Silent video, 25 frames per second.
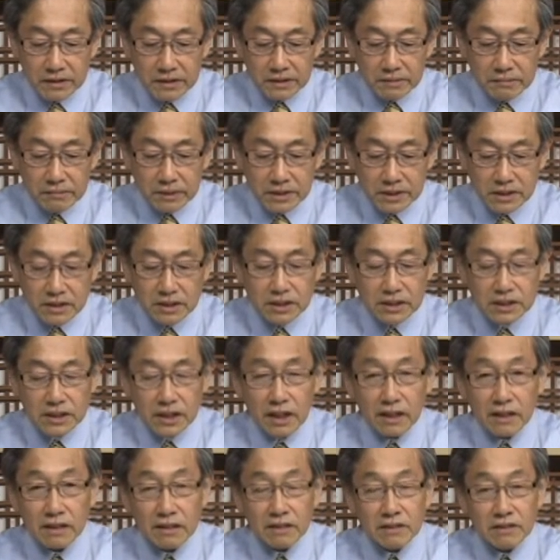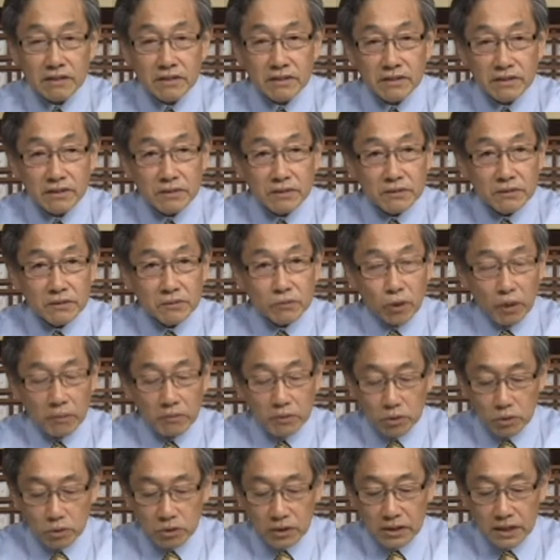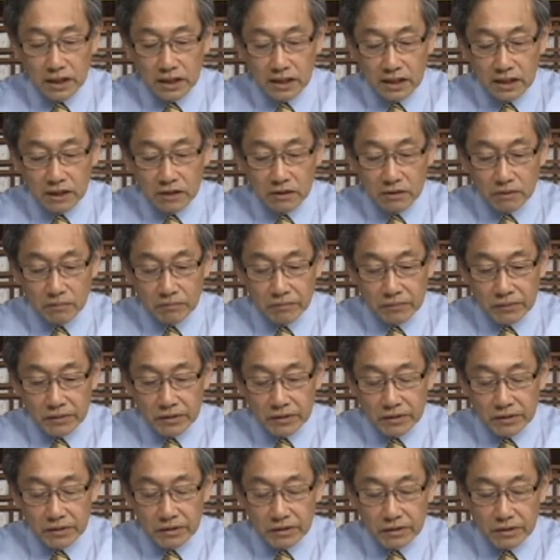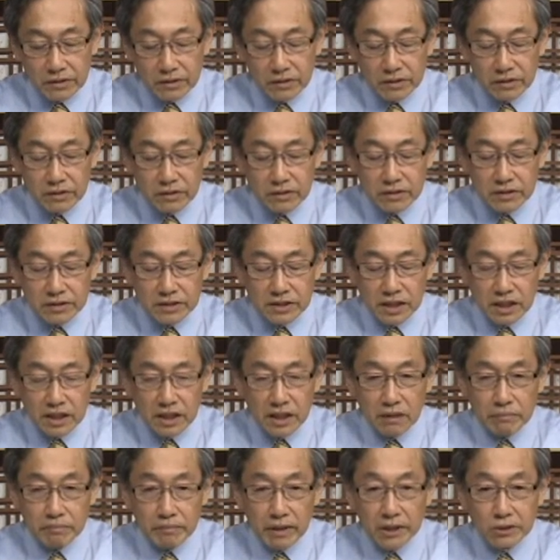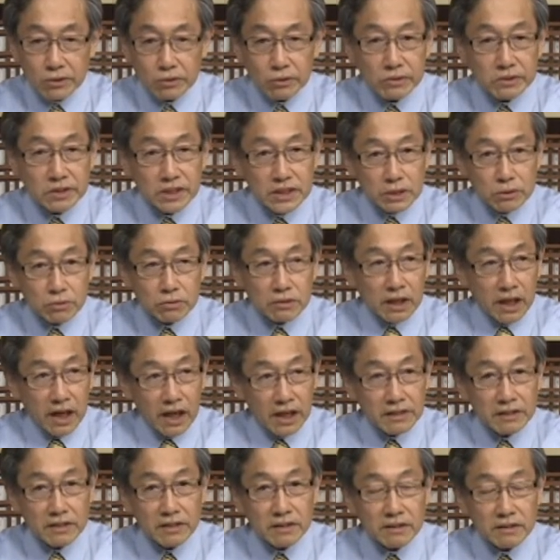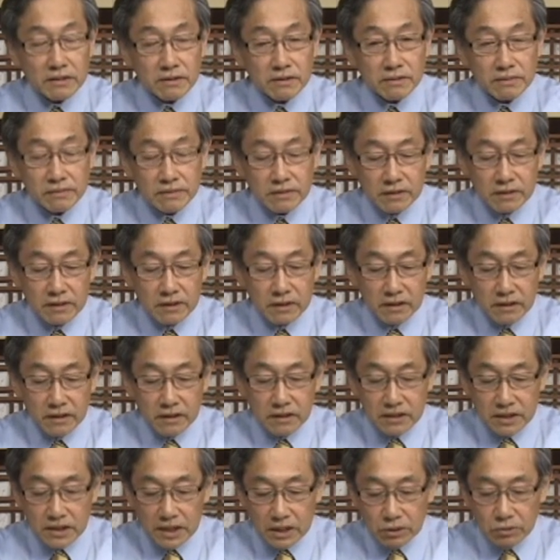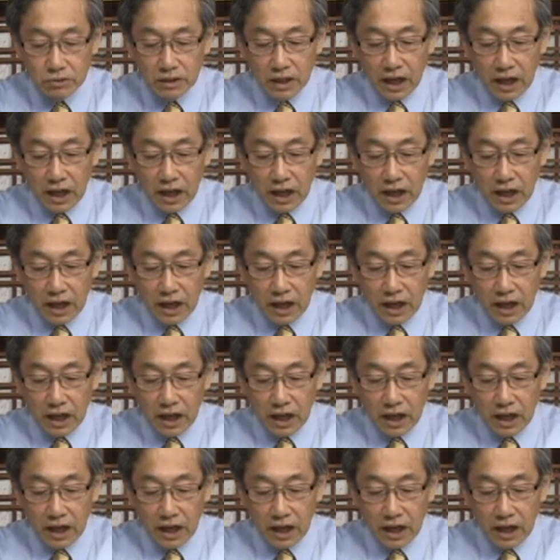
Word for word: 那么，事实上，我们如何能够这个面对基督的爱呢？基督的